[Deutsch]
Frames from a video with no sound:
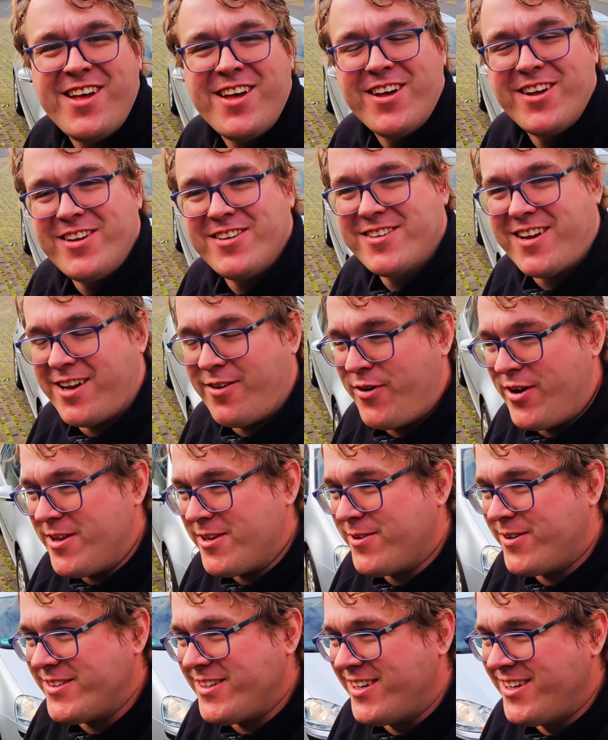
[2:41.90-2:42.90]
Dann ist gerade fertig
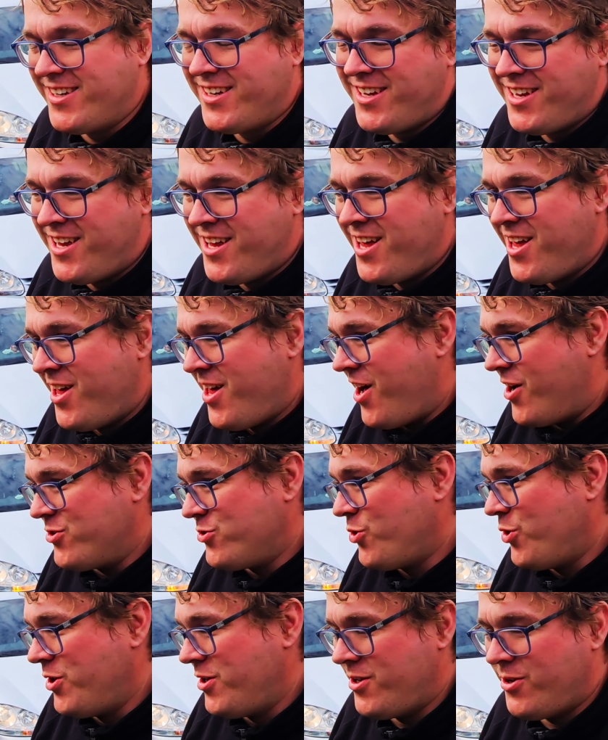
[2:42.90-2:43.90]
geworden.
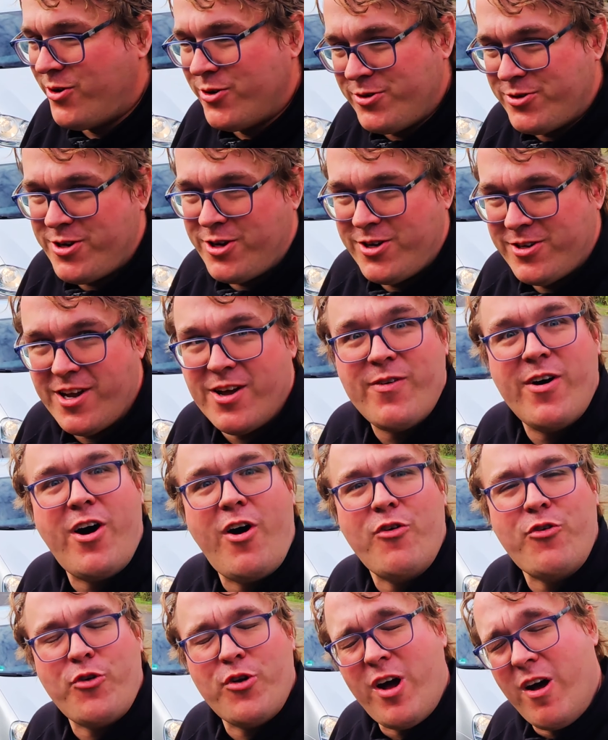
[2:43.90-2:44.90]
Also, und der war
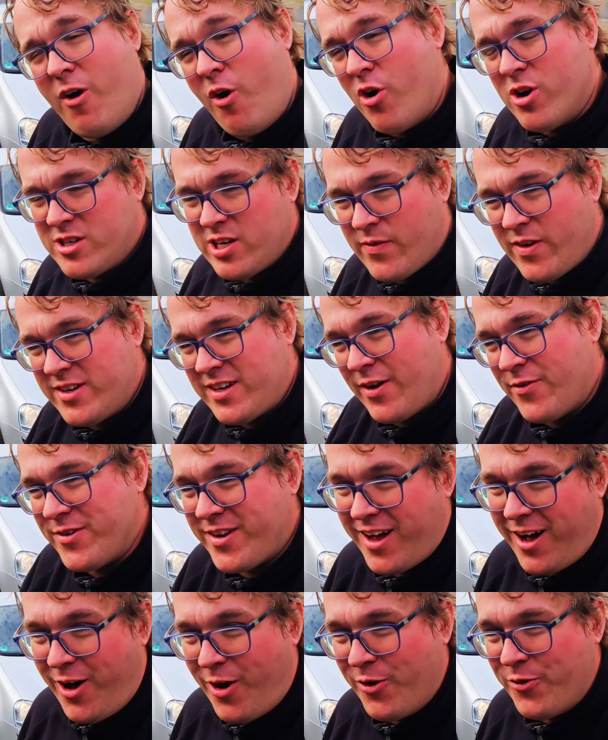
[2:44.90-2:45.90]
auf Ultima-Treffen
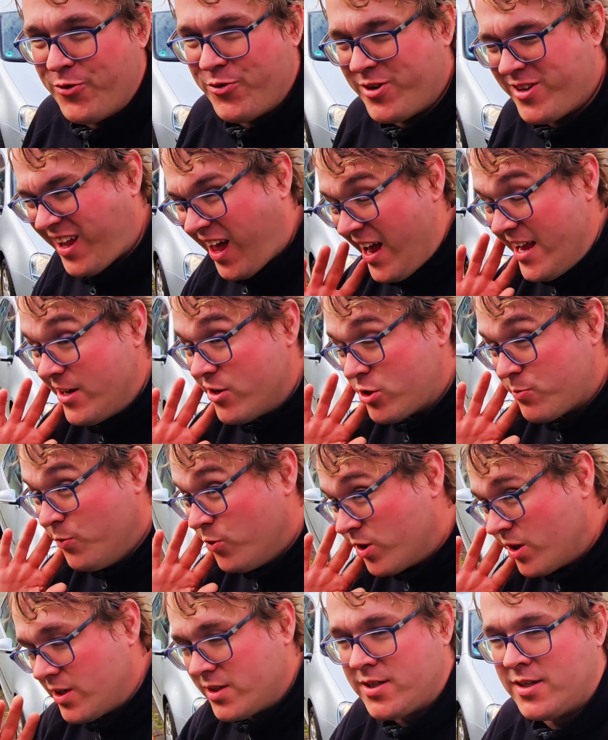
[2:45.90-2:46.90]
drauf,
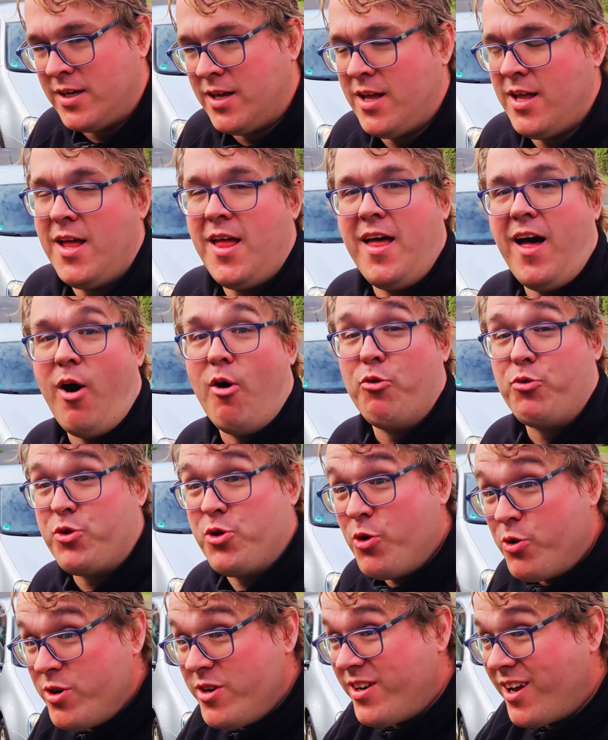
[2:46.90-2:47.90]
reingeschmuggelt, auf
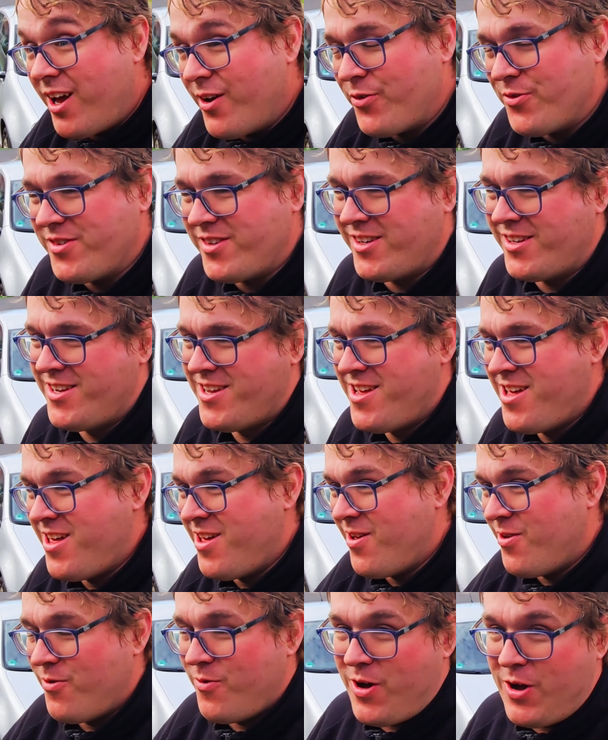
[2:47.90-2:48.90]
Tuning-Treffen
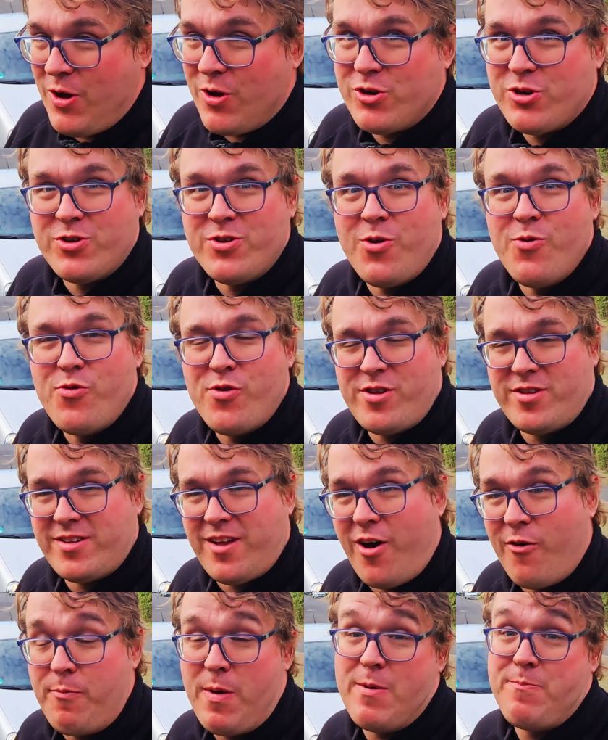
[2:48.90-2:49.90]
war schon etwas
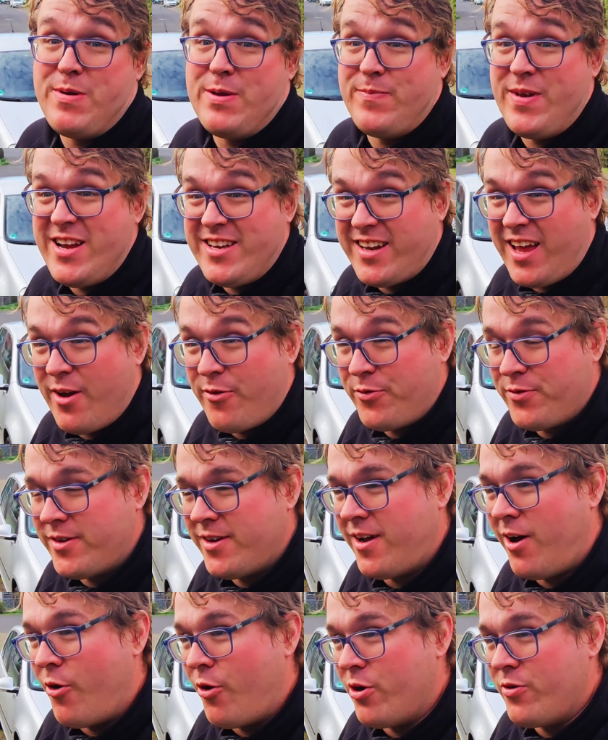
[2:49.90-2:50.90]
drauf, bei BMW-Treffen
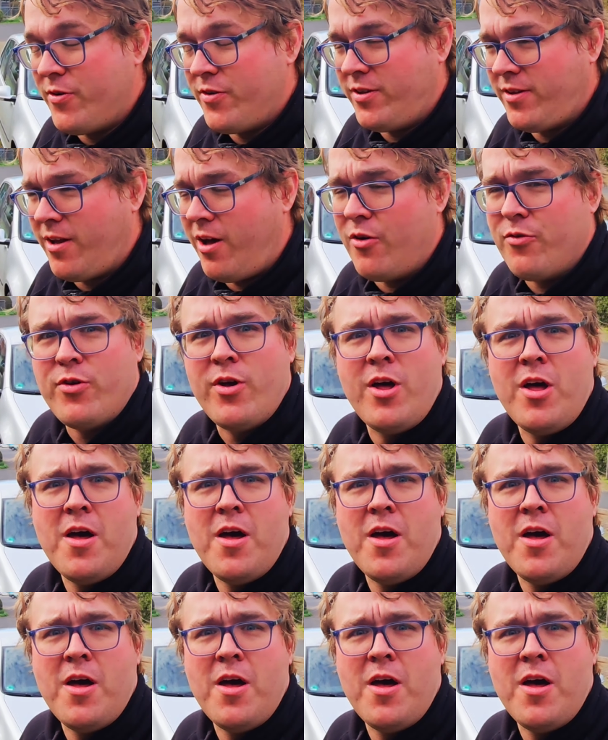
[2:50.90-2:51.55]
auch etwas drauf,